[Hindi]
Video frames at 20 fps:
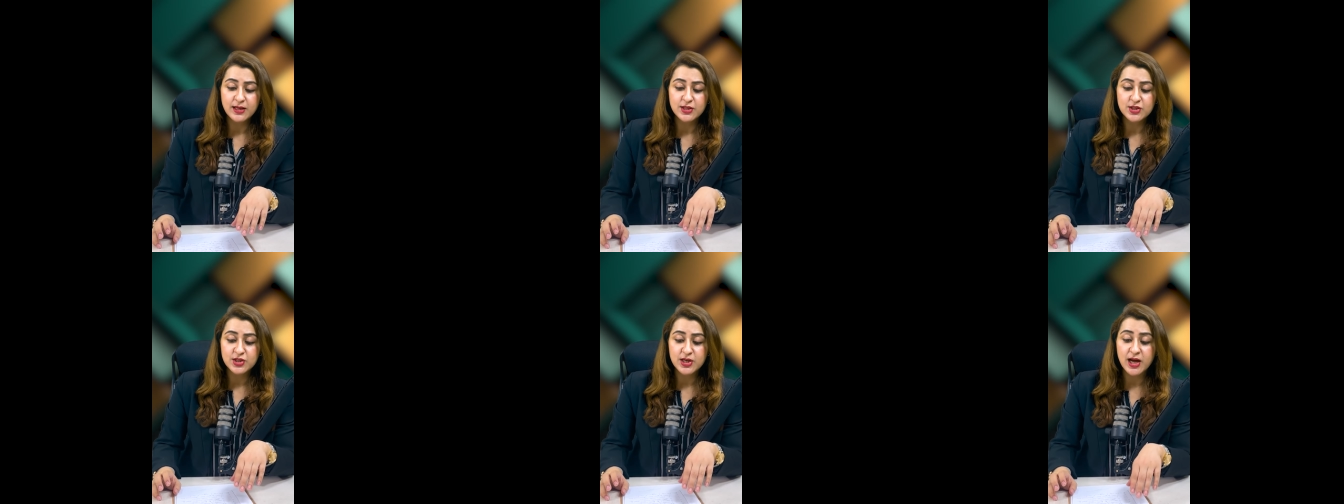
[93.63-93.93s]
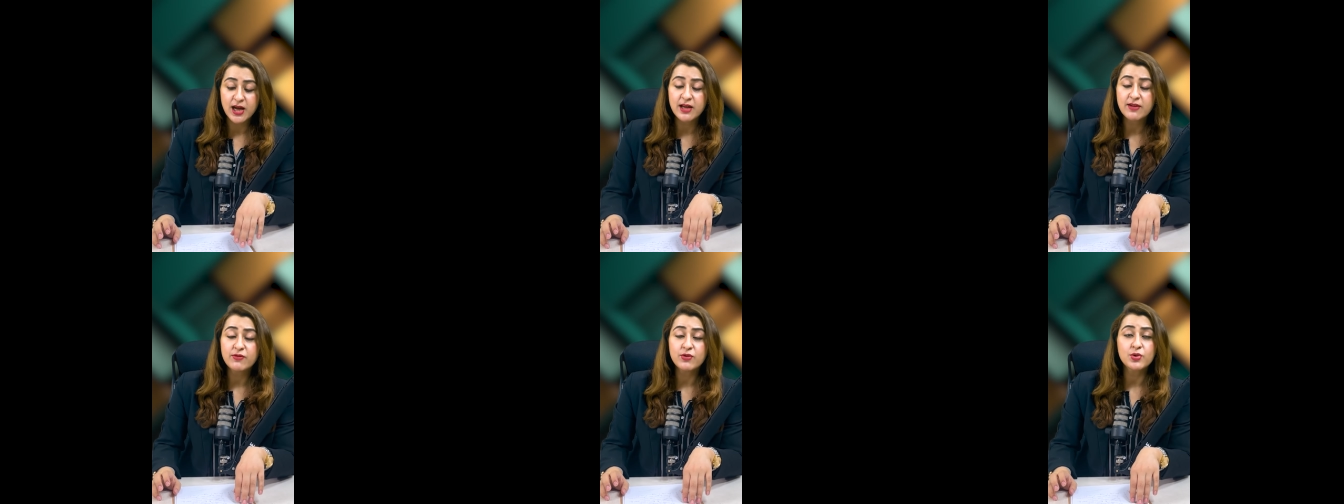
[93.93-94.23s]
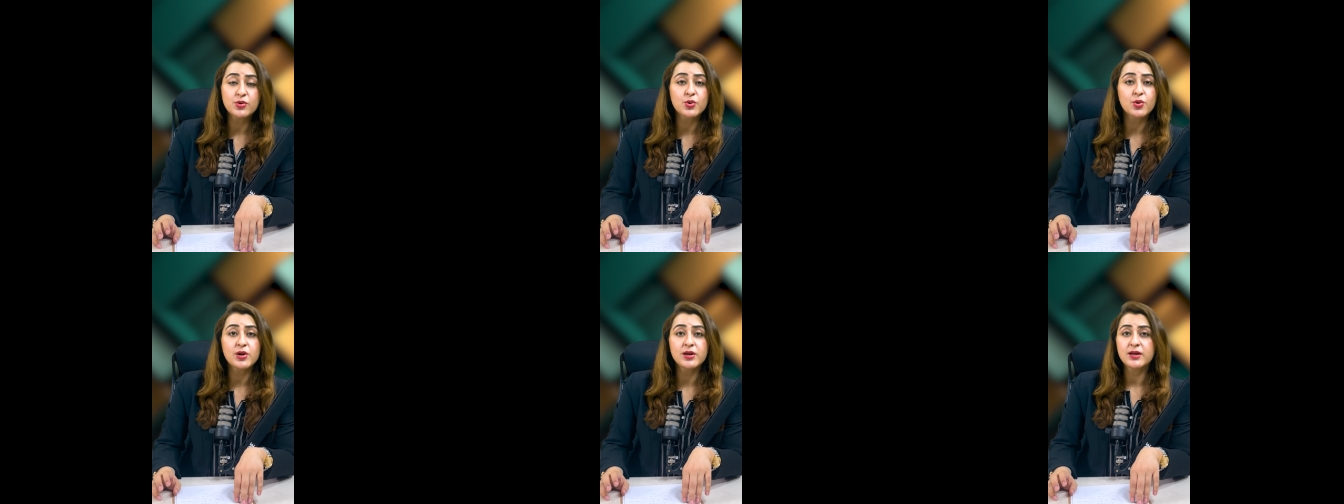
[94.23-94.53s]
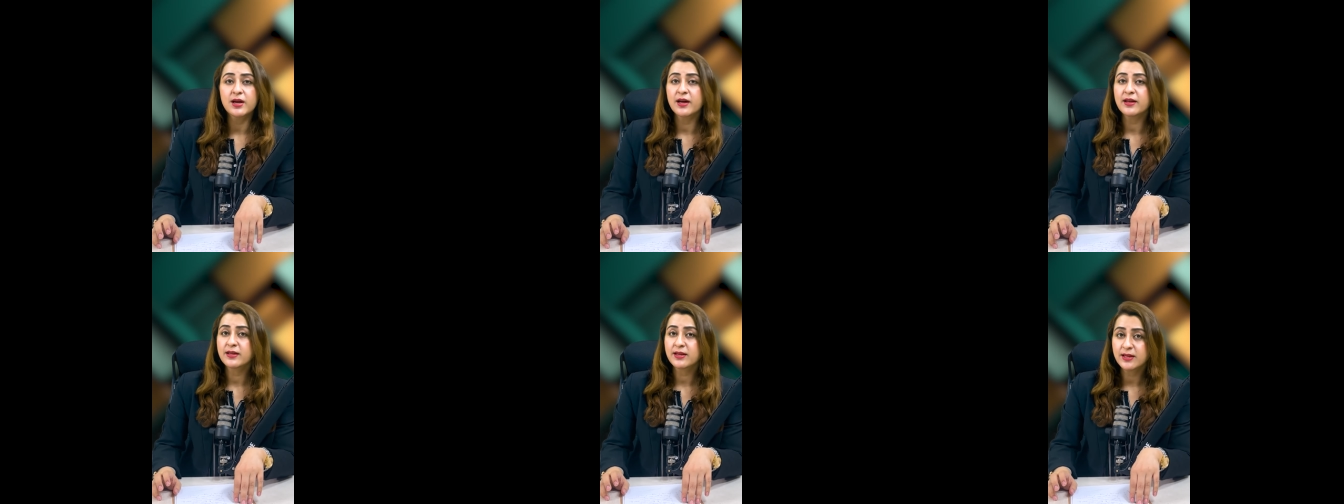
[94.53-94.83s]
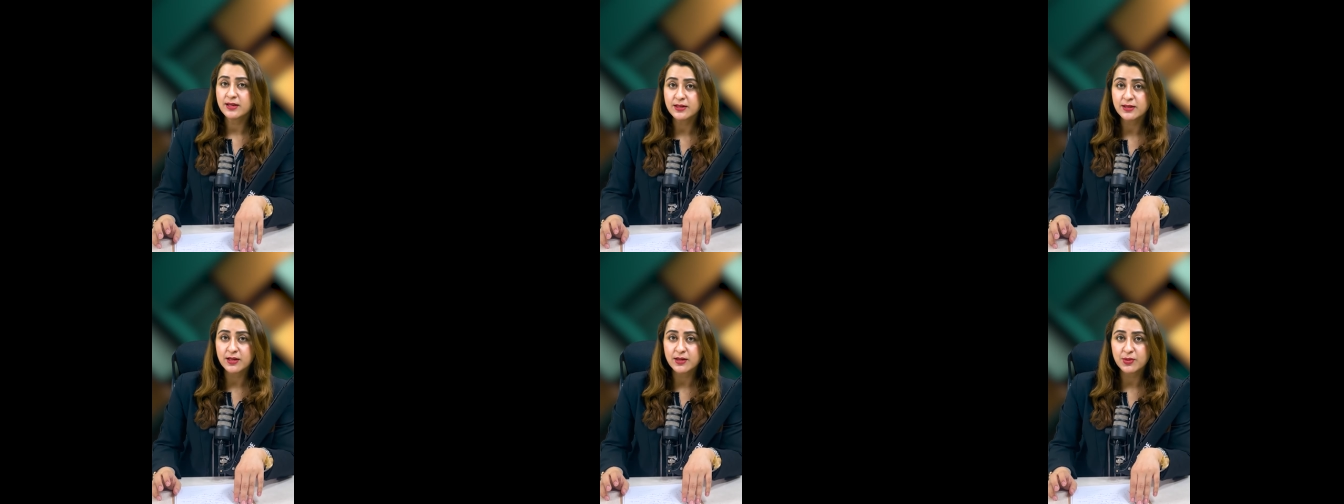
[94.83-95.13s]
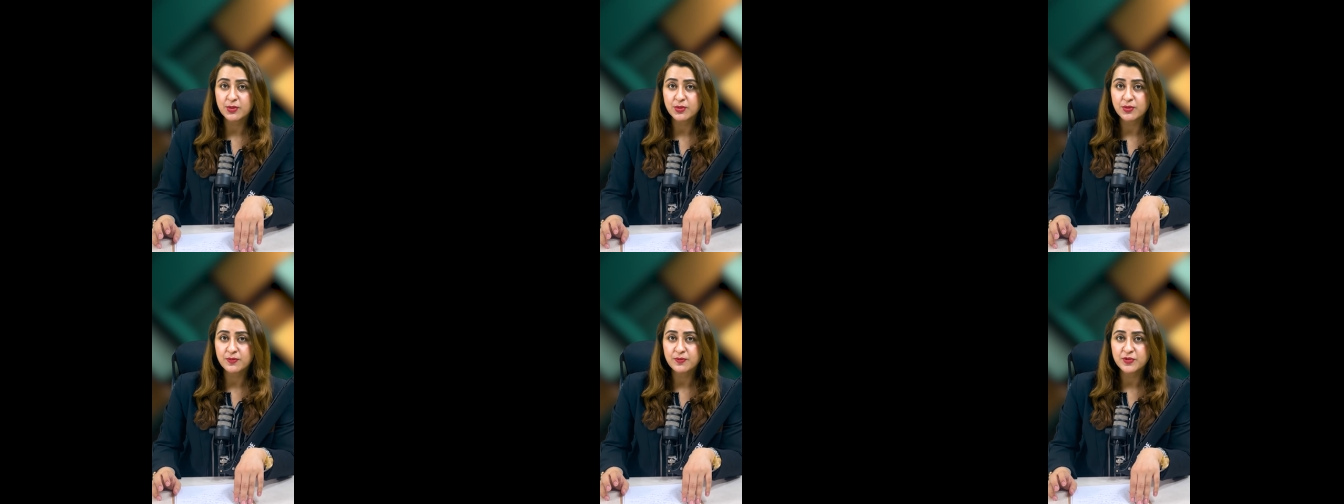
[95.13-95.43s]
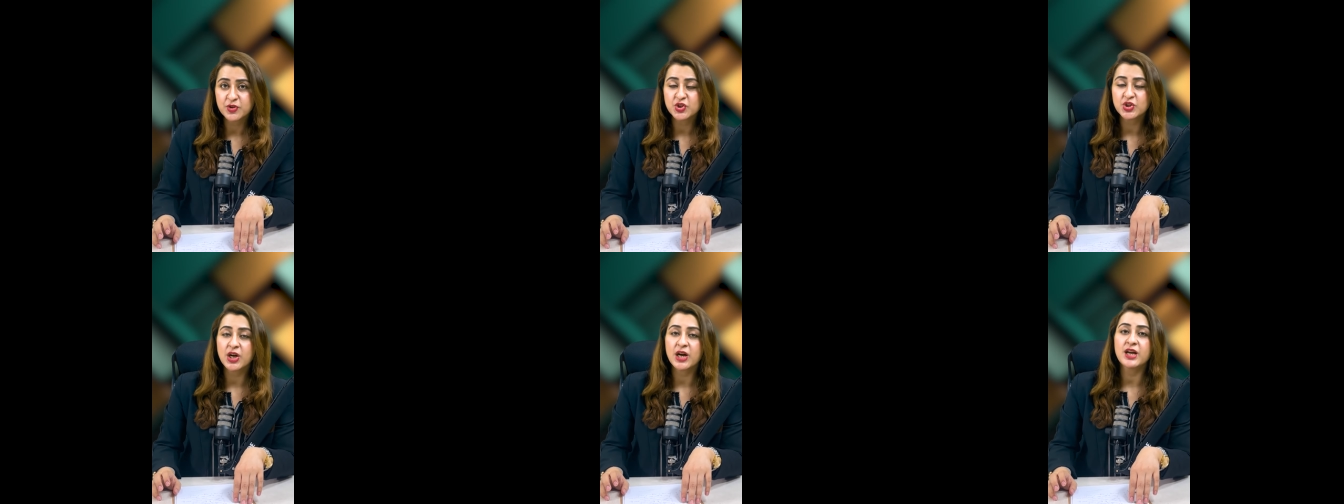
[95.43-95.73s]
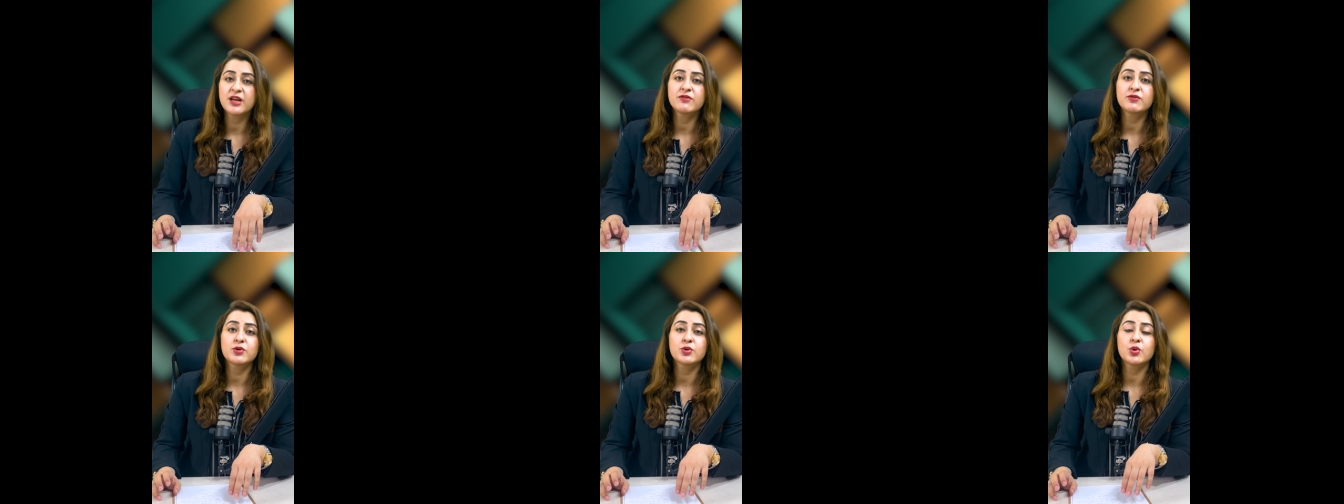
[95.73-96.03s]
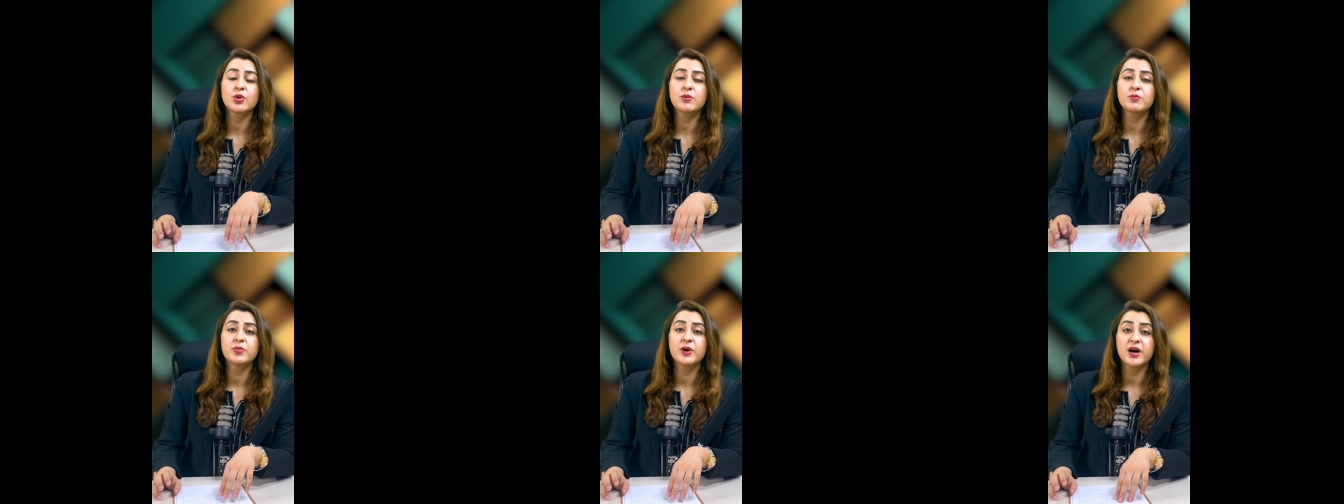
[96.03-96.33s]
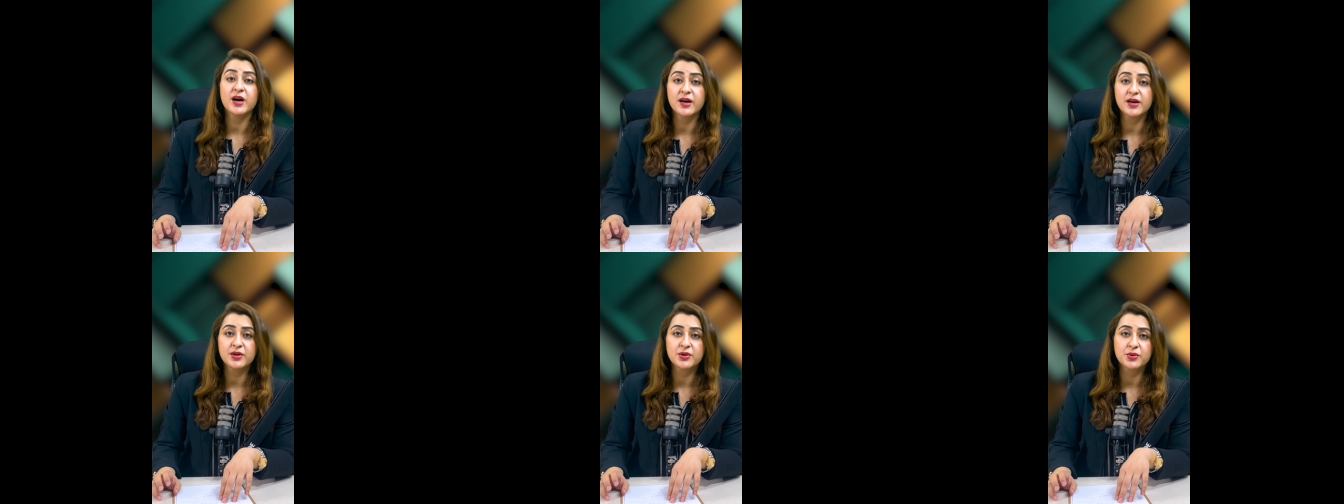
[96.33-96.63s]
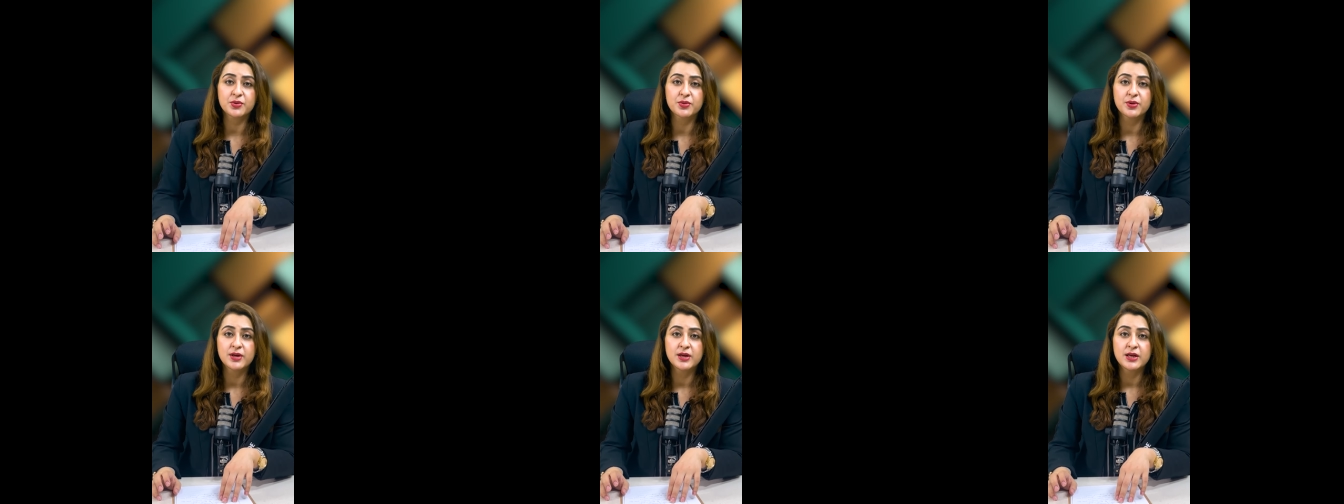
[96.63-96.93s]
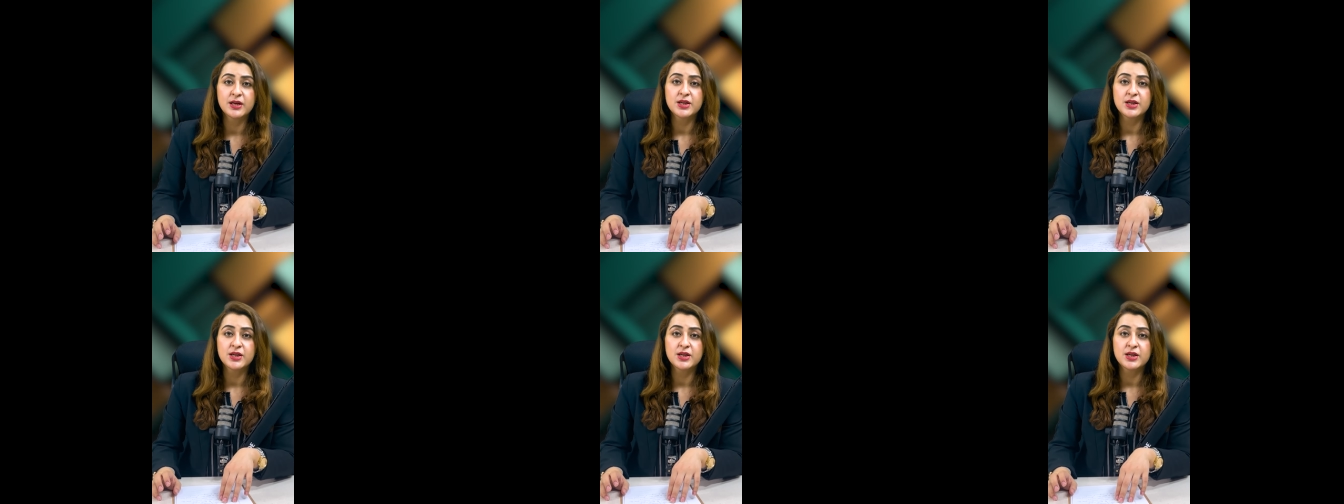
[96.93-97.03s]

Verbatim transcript: चाहे वो रोल घर के अंदर हो चाहे वो रोल बाहर हो